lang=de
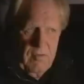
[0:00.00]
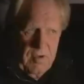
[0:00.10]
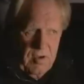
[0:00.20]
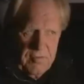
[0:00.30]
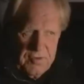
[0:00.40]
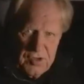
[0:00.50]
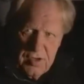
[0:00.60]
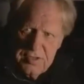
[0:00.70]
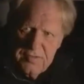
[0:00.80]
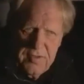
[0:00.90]
Wenn du auf die
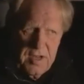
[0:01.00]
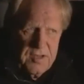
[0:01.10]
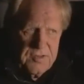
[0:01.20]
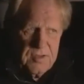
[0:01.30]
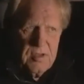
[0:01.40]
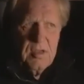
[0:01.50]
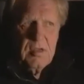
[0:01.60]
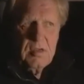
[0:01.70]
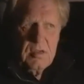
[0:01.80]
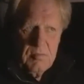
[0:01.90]
Schnauze fällst,
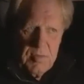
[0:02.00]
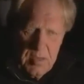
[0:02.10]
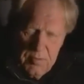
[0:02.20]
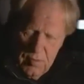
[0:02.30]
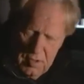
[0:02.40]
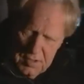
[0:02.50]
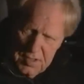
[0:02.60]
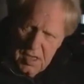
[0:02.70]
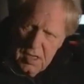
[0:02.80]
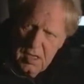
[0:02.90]
bleib ruhig eine
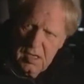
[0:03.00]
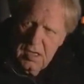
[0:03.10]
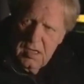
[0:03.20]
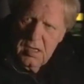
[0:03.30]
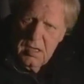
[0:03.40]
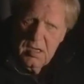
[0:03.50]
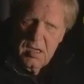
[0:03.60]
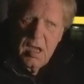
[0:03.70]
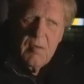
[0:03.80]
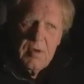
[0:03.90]
Zeit lang liegen.
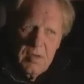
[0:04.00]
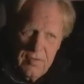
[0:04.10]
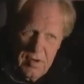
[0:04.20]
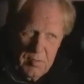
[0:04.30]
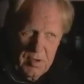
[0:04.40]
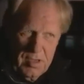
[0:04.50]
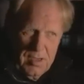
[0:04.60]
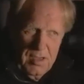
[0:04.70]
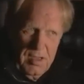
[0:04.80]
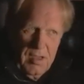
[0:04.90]
Aber nicht für immer.
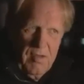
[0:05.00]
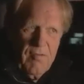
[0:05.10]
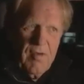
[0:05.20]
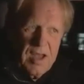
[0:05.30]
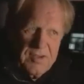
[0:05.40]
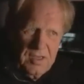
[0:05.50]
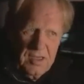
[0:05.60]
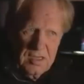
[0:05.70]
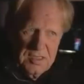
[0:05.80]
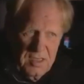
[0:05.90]
Warte
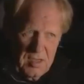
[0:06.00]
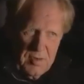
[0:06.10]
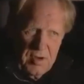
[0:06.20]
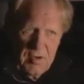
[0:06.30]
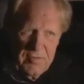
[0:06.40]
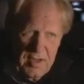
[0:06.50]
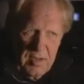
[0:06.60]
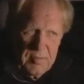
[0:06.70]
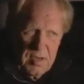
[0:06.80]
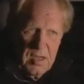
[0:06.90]
nicht, dass dich jemand
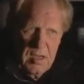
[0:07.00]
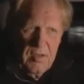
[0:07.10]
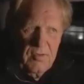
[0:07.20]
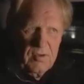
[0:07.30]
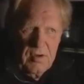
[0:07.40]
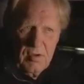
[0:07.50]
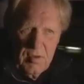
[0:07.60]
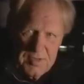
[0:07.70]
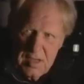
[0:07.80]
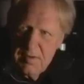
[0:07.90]
aufhebt, sondern
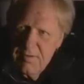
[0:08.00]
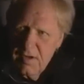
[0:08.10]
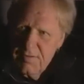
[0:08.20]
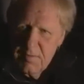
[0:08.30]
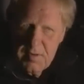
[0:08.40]
komm selber wieder auf die